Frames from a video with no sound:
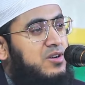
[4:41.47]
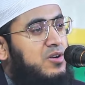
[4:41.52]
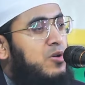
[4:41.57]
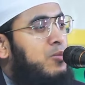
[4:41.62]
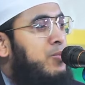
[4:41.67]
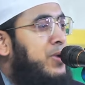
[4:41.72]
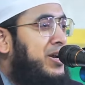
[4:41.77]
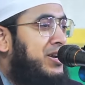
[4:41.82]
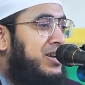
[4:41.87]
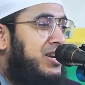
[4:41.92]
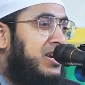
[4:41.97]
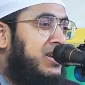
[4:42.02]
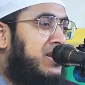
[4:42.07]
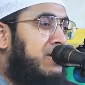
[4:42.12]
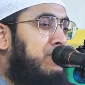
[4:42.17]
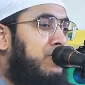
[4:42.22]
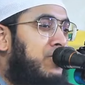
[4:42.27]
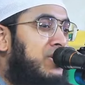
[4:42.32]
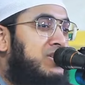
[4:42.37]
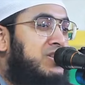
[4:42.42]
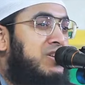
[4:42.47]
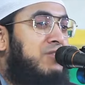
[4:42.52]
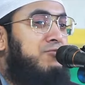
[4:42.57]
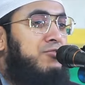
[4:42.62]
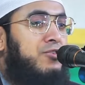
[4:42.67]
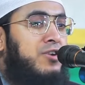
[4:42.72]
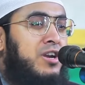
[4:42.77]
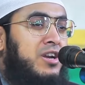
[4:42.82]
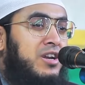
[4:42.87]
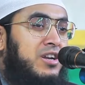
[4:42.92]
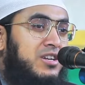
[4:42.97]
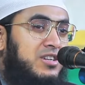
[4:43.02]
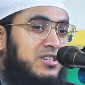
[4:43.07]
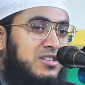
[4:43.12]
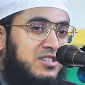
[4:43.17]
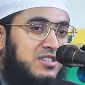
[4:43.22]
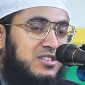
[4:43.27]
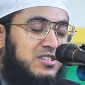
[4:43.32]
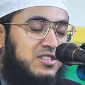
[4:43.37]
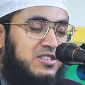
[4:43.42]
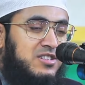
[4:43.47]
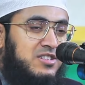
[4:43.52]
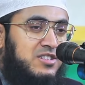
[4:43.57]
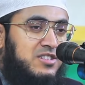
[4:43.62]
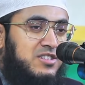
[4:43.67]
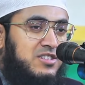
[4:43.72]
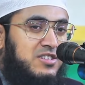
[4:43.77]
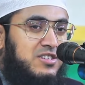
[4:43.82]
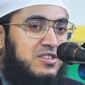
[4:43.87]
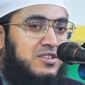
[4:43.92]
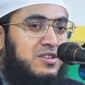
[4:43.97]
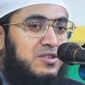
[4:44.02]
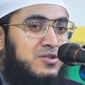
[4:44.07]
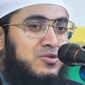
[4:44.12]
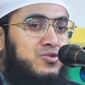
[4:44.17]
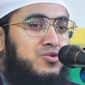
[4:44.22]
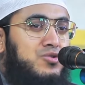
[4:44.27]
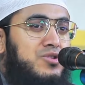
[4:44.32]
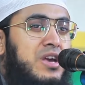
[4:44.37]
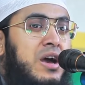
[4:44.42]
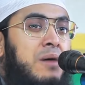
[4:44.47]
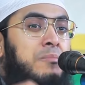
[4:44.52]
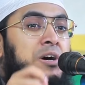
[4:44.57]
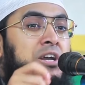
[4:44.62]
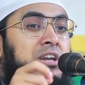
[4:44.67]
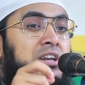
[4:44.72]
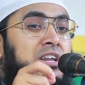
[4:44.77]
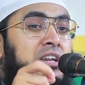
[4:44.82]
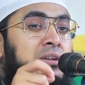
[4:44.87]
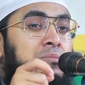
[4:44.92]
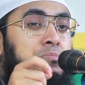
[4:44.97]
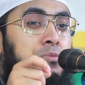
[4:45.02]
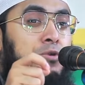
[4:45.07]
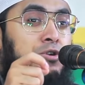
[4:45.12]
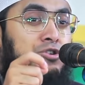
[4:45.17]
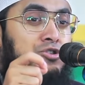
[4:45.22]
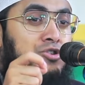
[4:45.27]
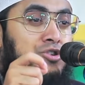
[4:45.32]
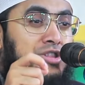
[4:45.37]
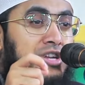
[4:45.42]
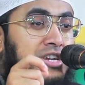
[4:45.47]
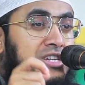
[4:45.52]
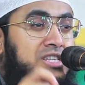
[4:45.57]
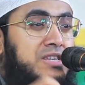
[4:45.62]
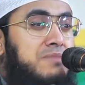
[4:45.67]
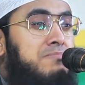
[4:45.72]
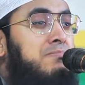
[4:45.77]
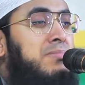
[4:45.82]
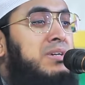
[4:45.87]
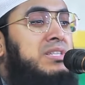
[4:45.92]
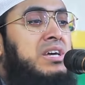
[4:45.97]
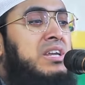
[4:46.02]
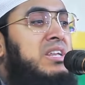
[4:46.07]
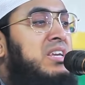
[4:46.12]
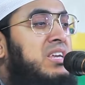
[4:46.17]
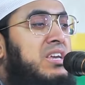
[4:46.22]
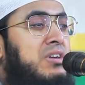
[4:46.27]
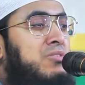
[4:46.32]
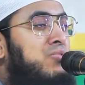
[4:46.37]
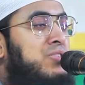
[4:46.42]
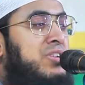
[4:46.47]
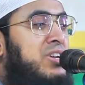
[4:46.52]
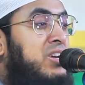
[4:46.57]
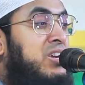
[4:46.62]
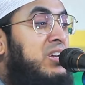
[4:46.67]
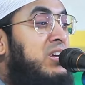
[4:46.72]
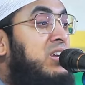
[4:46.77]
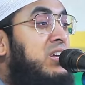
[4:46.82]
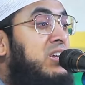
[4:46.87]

ওমায়ের ডেকে বলে সফান যদি আমার ঋণ পরিশোধের জিম্মাদারি কেউ নেই